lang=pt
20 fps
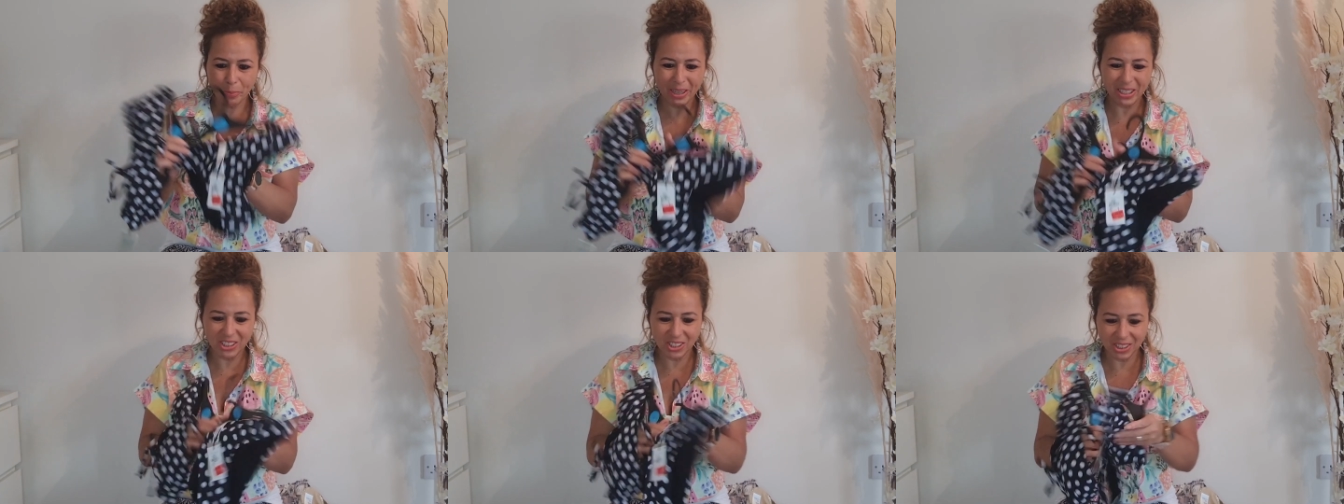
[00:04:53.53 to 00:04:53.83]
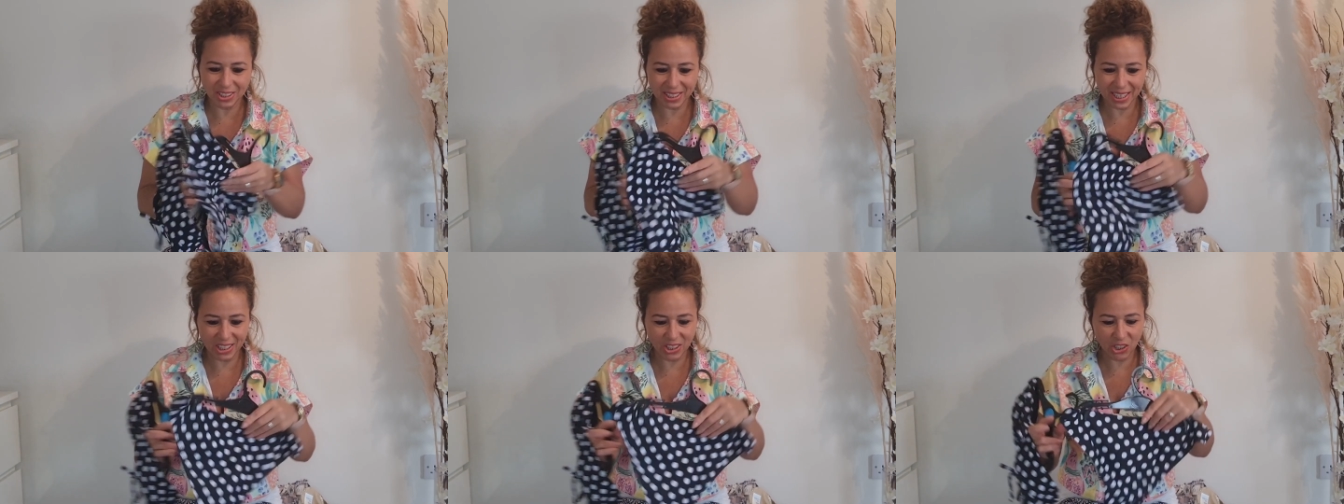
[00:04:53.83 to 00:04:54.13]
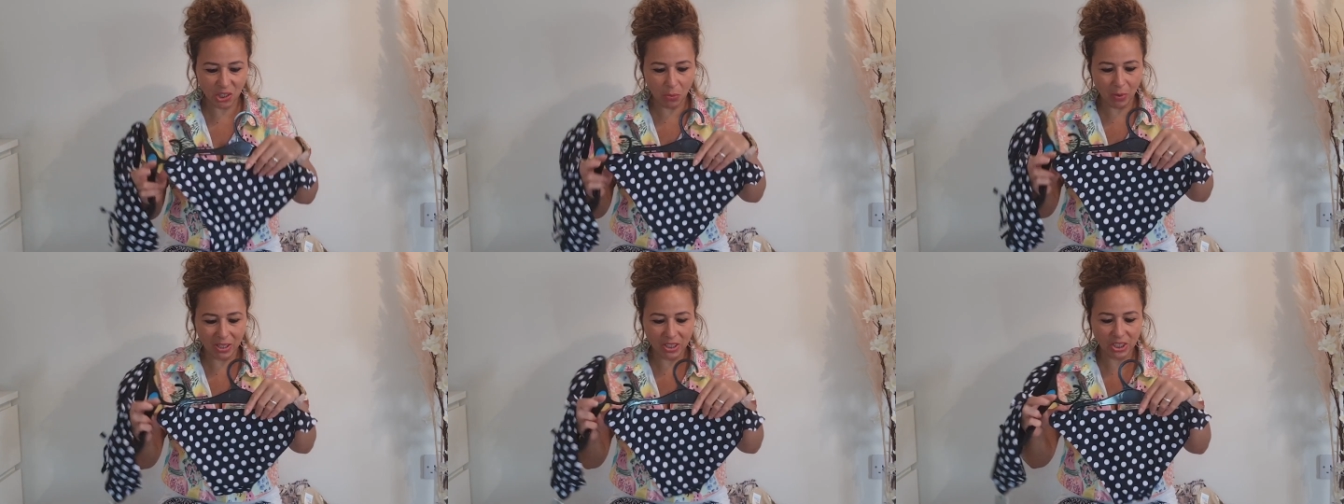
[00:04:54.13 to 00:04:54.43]
parte de trás,
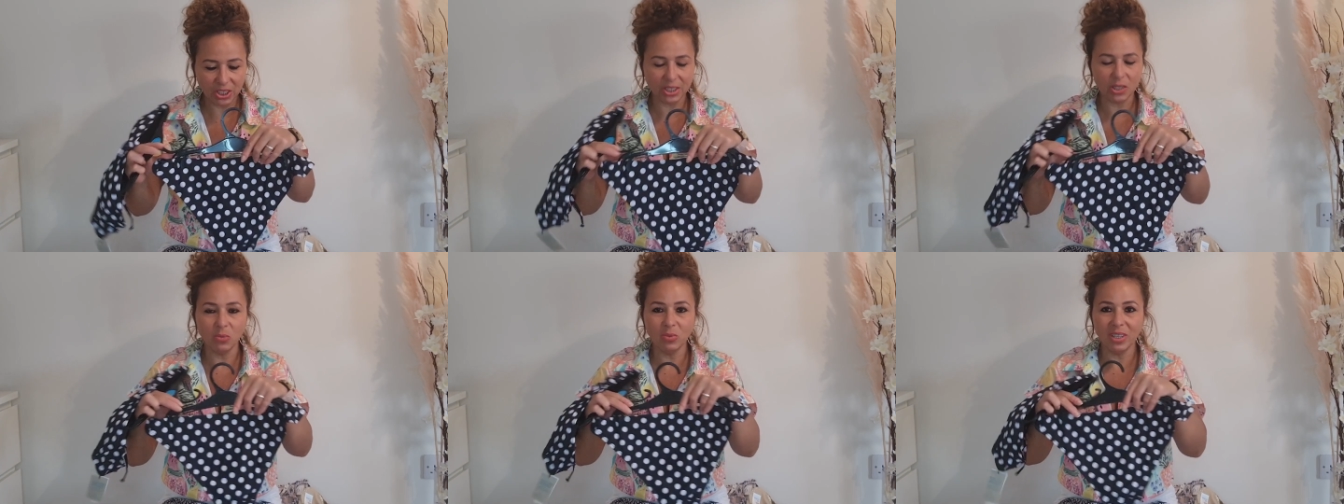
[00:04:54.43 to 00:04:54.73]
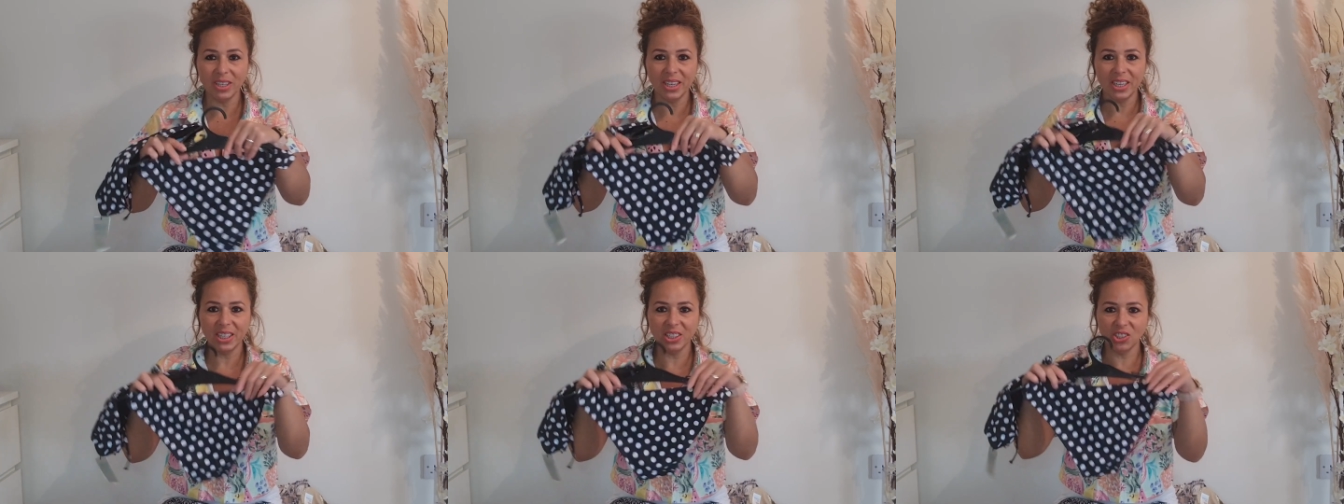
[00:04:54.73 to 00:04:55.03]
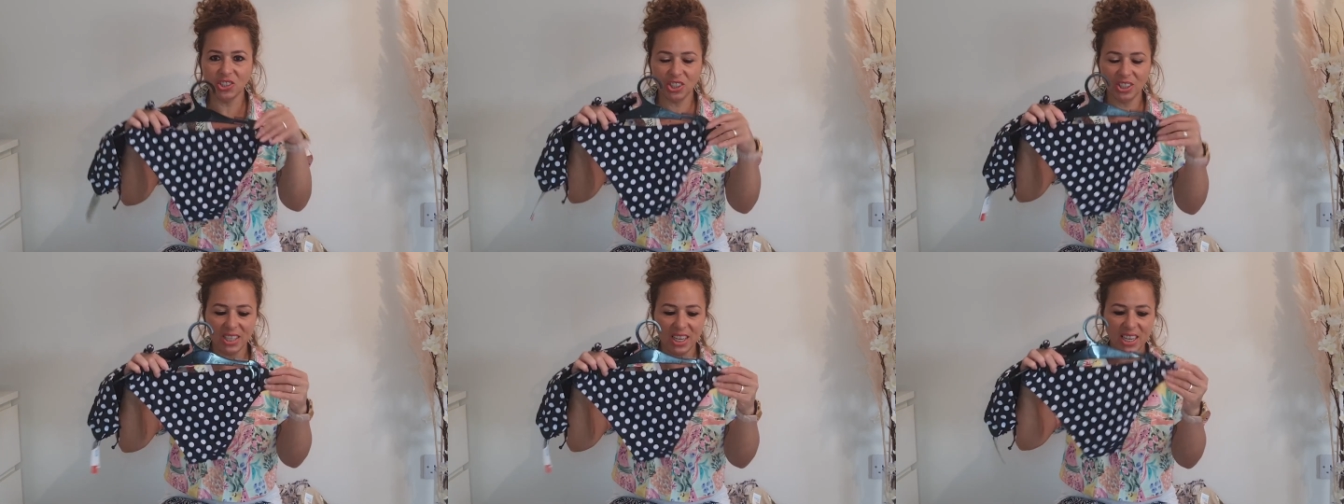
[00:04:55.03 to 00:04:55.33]
que eu acho tão
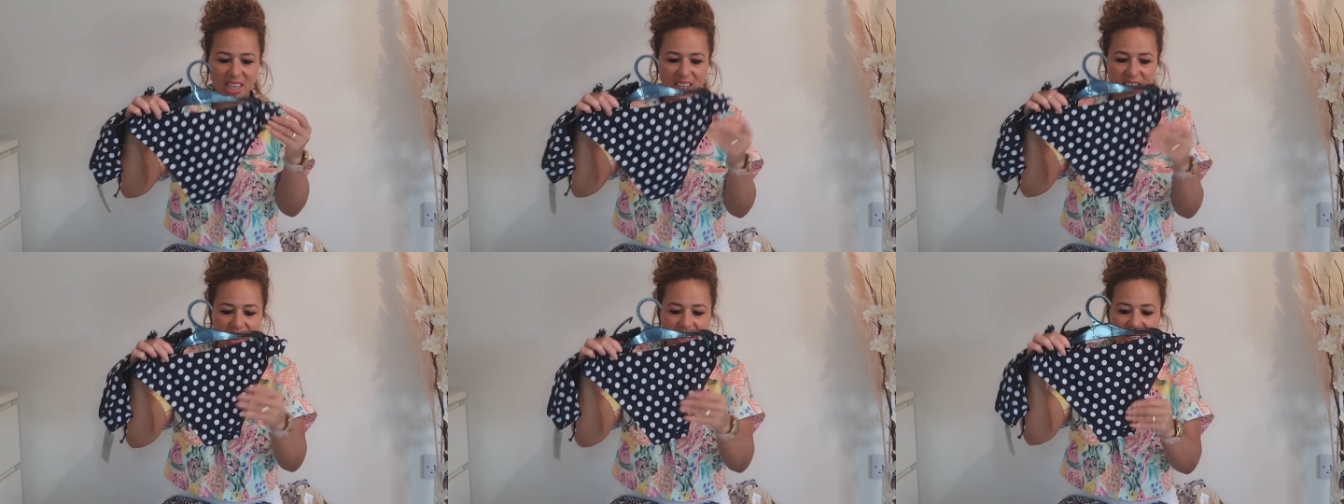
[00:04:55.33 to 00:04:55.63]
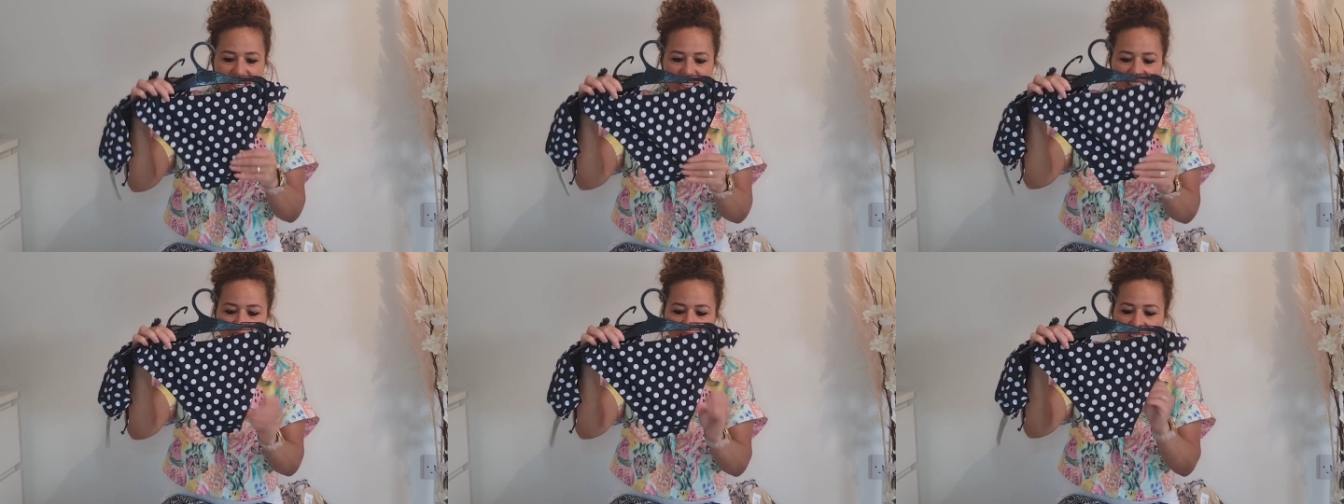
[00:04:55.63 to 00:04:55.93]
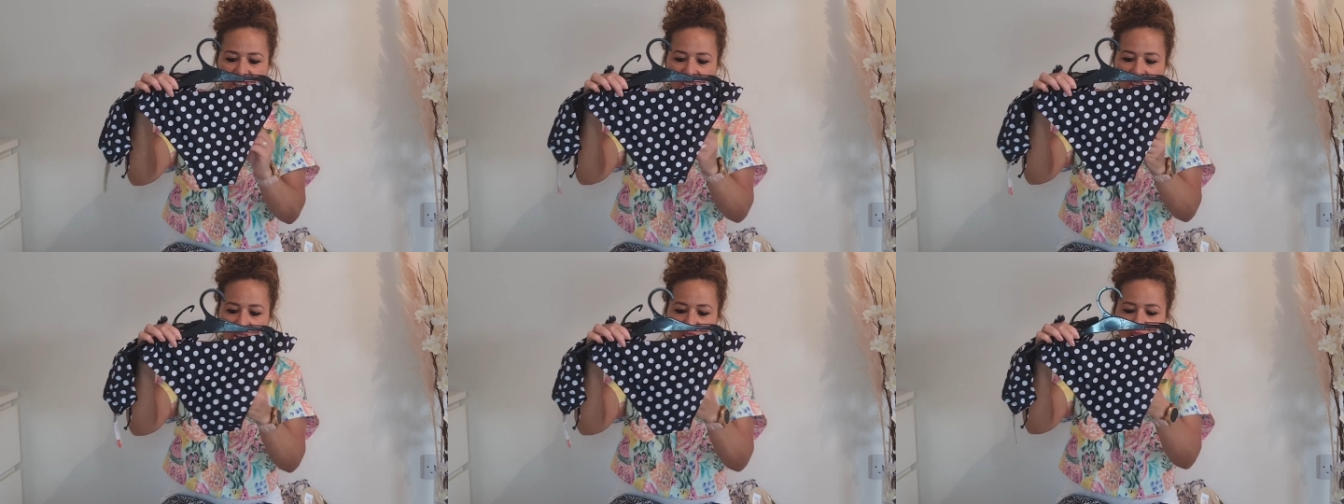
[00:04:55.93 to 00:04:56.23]
grande, né?
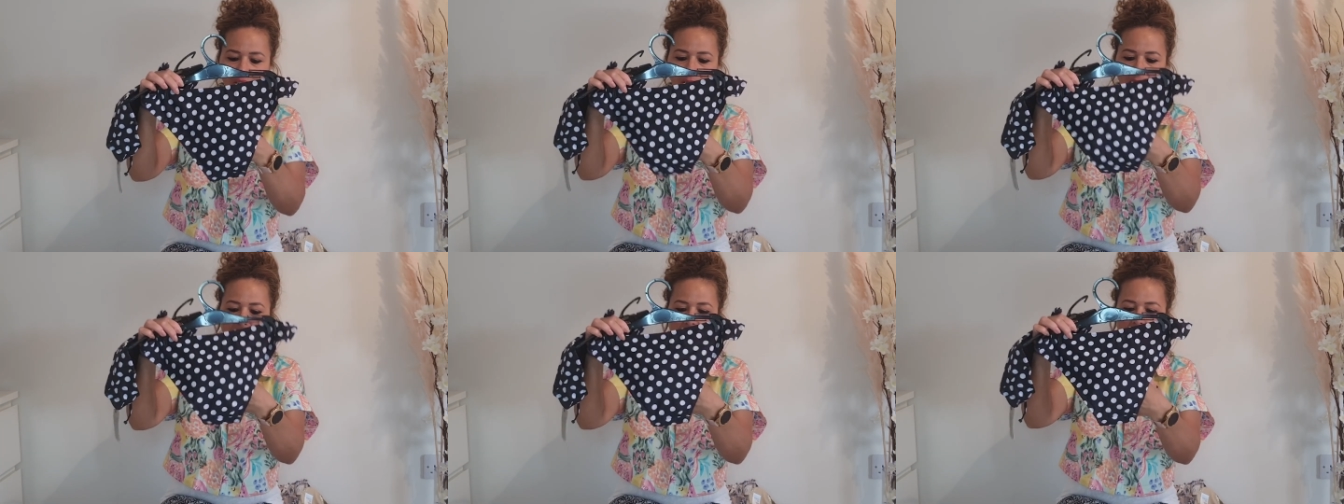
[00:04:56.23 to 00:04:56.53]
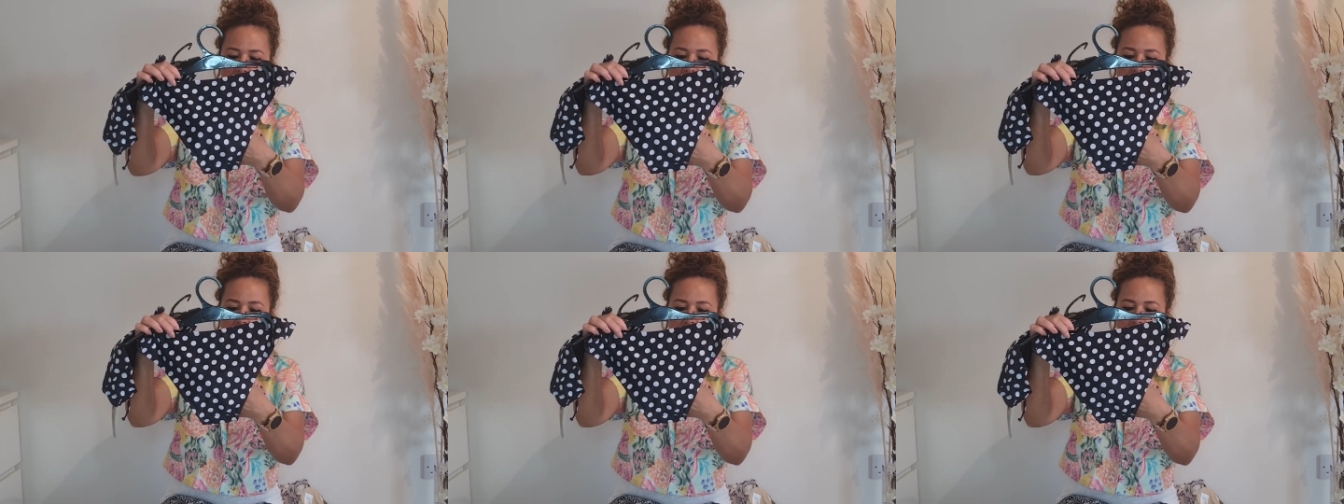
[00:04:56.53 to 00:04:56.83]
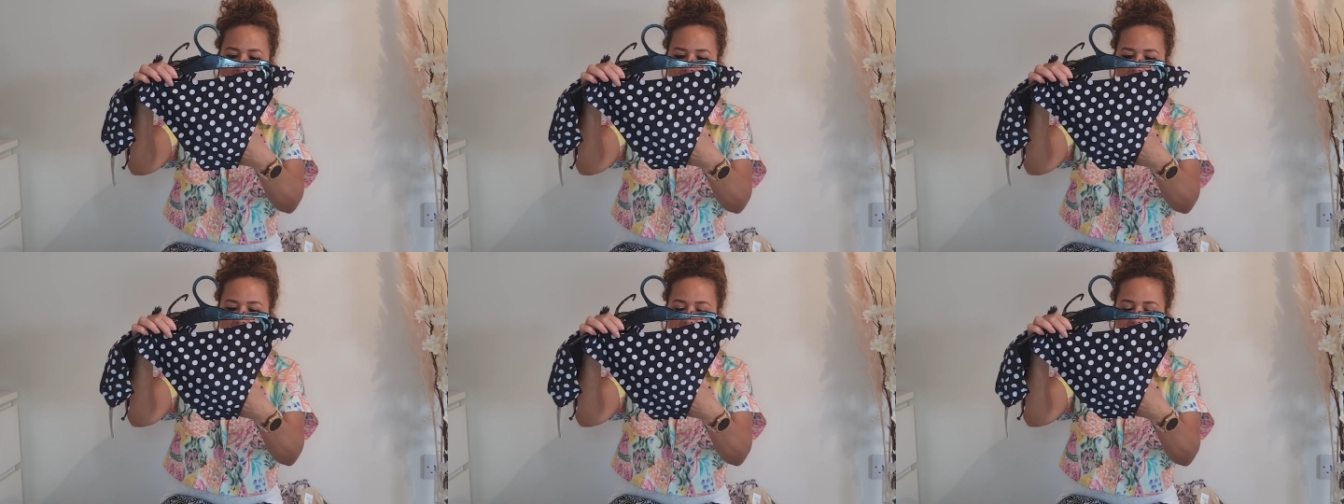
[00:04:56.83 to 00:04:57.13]

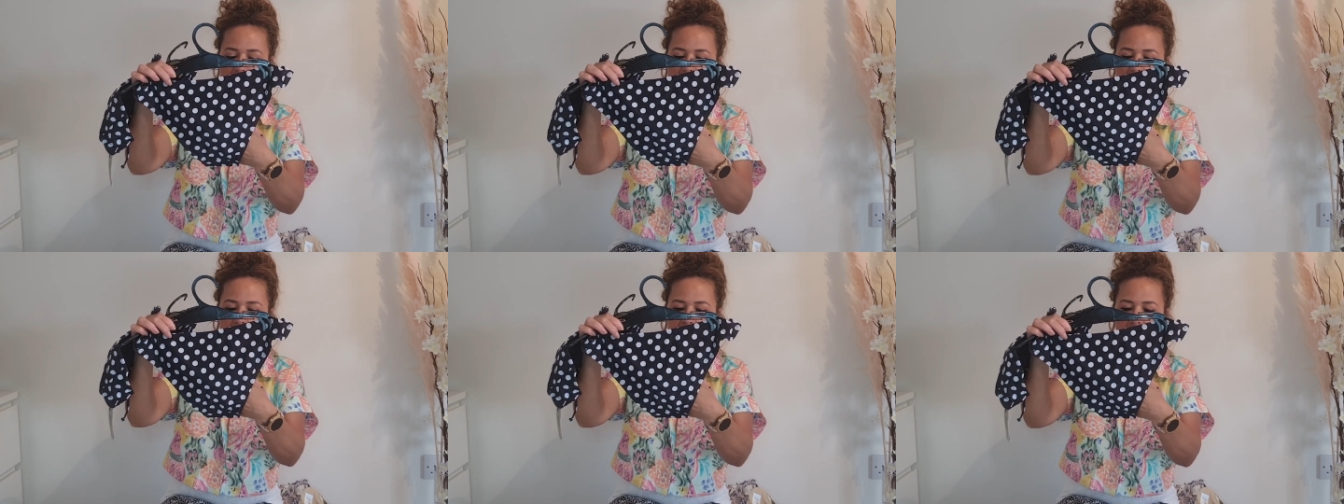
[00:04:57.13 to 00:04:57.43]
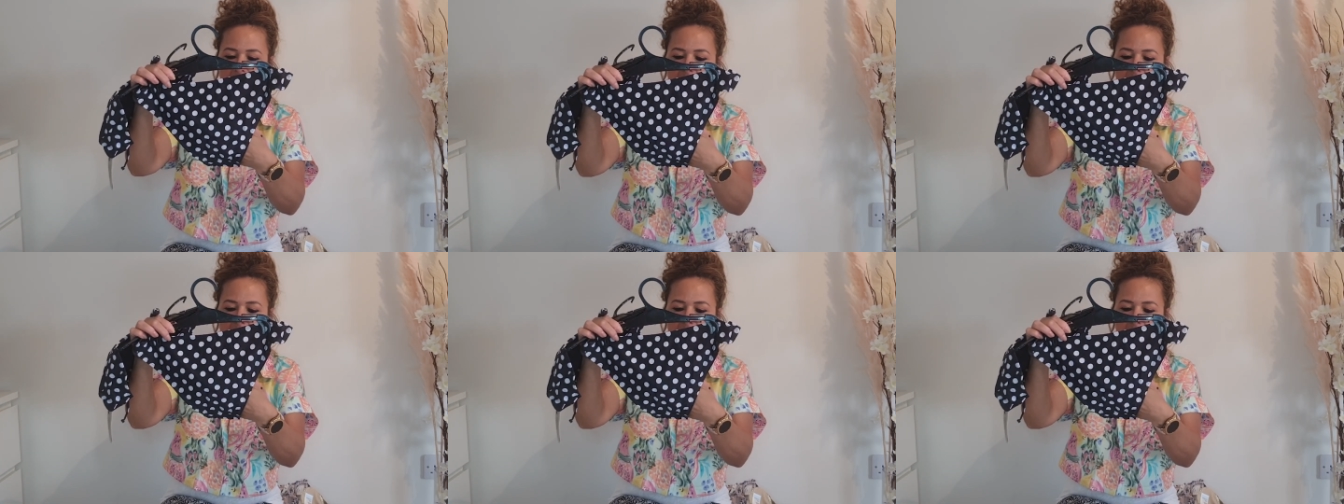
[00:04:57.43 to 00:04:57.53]
Olha aqui.